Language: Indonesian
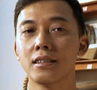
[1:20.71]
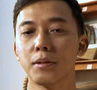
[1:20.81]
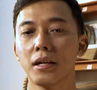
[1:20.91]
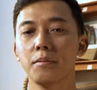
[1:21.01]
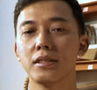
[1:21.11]

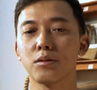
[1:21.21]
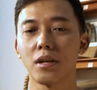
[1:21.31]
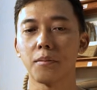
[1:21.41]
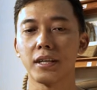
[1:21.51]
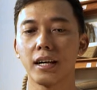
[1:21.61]
sebenarnya misi
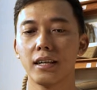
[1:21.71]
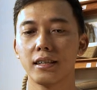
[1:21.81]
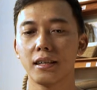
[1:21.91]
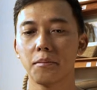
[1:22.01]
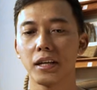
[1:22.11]
utamanya kan
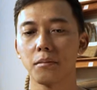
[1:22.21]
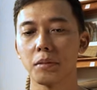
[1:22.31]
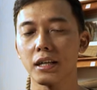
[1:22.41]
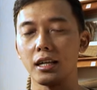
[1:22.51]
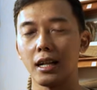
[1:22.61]
kita ingin
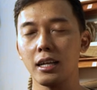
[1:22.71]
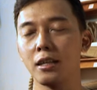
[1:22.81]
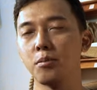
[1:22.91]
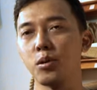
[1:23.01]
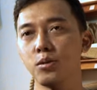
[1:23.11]
memperkenalkan ada
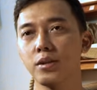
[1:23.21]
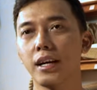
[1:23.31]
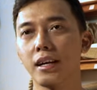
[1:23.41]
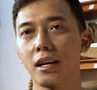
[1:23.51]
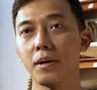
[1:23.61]
produk
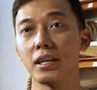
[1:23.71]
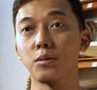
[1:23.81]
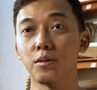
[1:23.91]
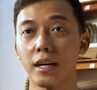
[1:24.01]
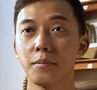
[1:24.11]
yang ramah
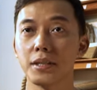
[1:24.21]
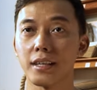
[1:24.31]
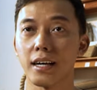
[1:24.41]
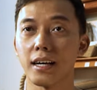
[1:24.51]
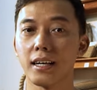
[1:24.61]
lingkungan
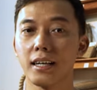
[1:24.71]
bisa